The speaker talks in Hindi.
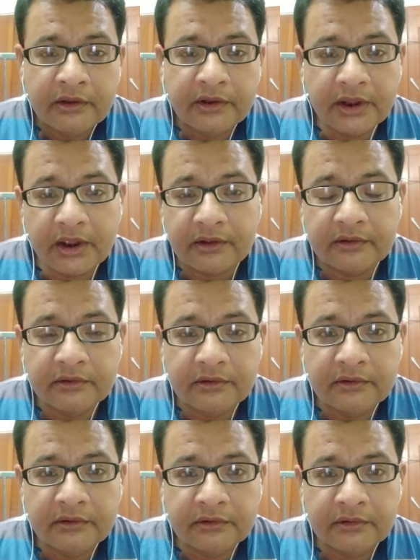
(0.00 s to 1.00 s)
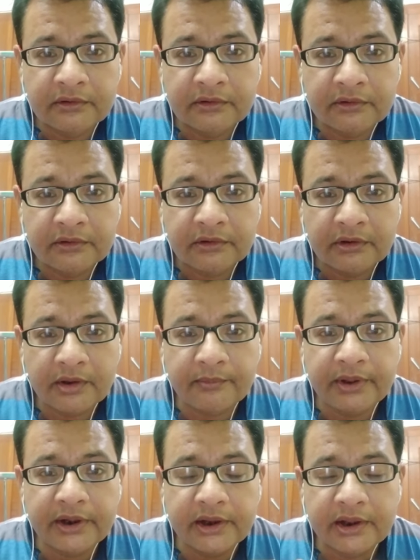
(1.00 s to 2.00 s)
या
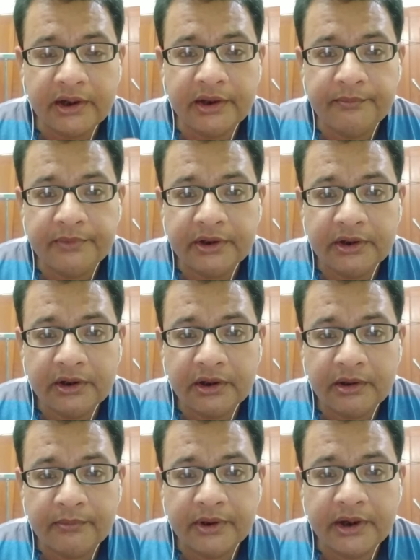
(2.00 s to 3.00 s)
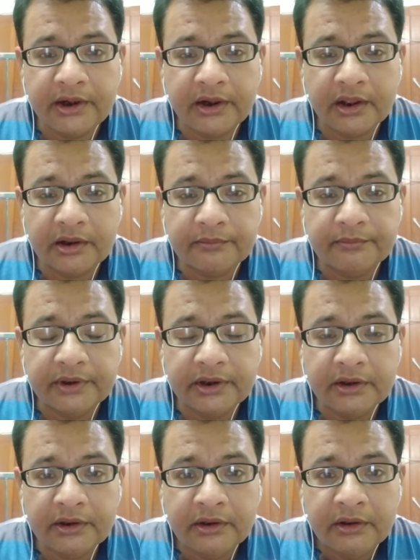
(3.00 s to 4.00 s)
हमारे गले में हमारे नाक में
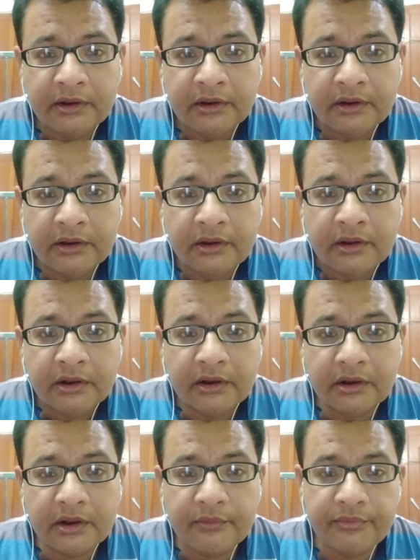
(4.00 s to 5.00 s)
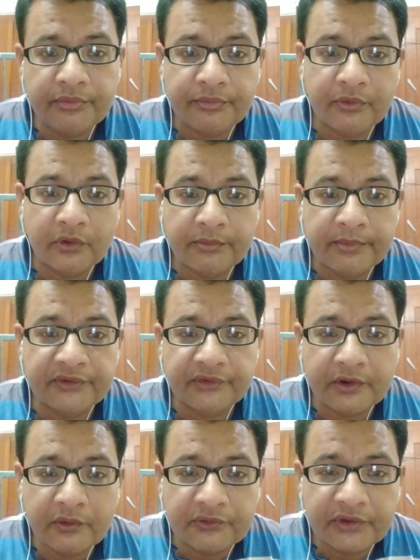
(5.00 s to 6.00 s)
कफ
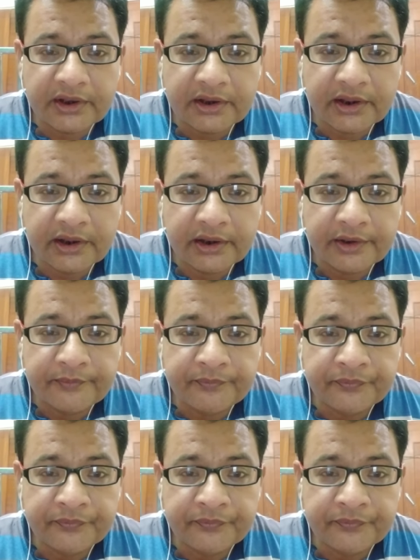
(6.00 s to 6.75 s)
फॉर्मेशन हो जाता है